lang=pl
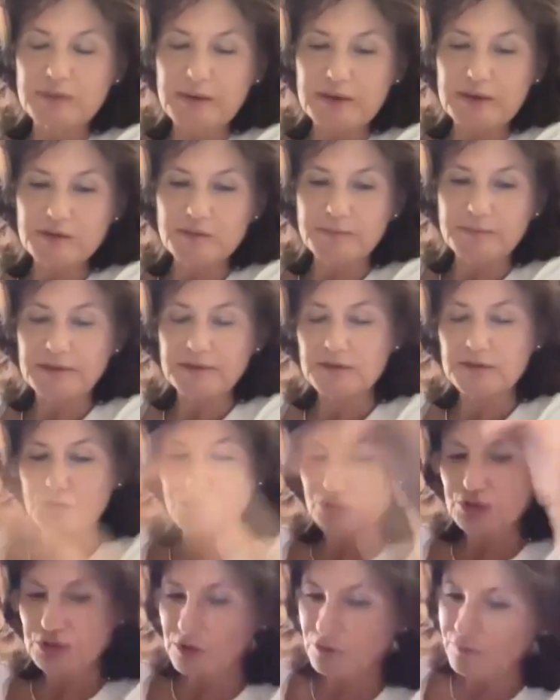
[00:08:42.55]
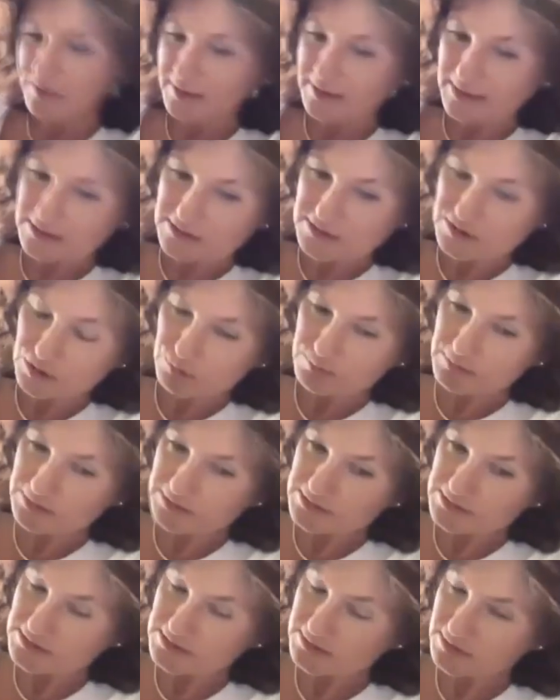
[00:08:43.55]
I tu jest bardzo Pani słuszna uwaga, co
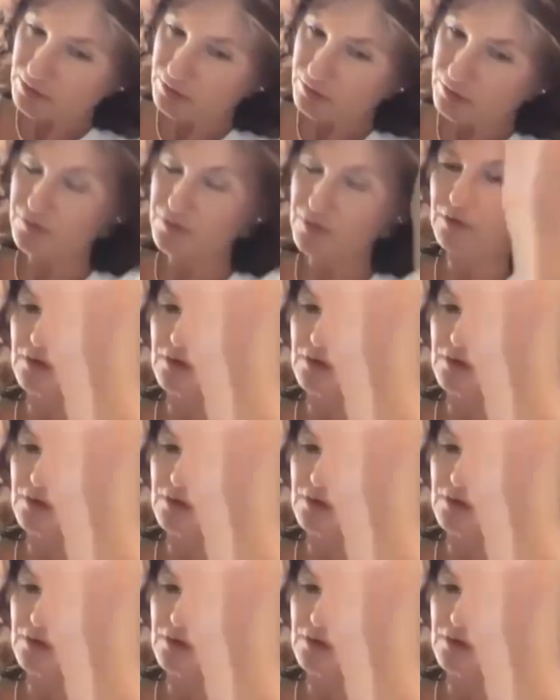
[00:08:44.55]
medycyna